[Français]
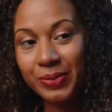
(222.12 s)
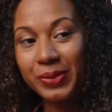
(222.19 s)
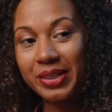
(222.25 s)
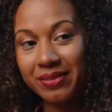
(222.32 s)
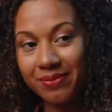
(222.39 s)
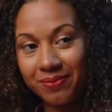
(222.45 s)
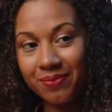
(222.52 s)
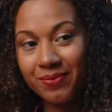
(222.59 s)
oui.
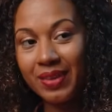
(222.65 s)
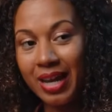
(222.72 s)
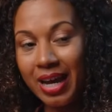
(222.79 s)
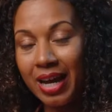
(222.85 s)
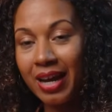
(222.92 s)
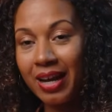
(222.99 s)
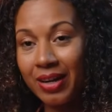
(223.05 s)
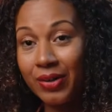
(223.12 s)

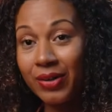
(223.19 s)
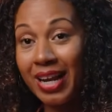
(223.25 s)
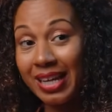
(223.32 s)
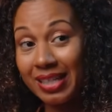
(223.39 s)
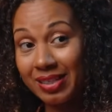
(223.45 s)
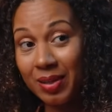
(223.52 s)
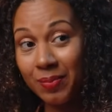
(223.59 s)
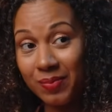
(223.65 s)
À,
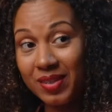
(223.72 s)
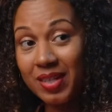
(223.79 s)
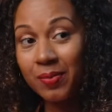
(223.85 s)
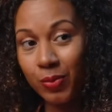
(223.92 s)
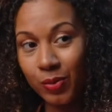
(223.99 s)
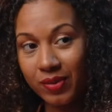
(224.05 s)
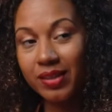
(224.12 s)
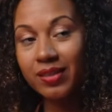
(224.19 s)
l'accepter,
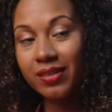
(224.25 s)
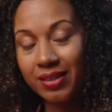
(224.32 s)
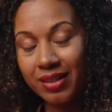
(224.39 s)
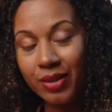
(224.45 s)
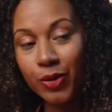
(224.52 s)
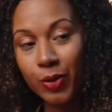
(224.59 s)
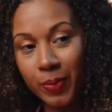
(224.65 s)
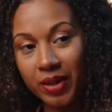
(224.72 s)
peut à
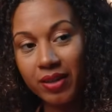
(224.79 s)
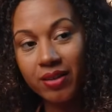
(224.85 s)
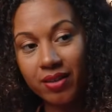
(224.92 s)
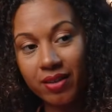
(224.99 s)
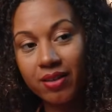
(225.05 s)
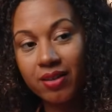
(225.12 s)
l'accepter.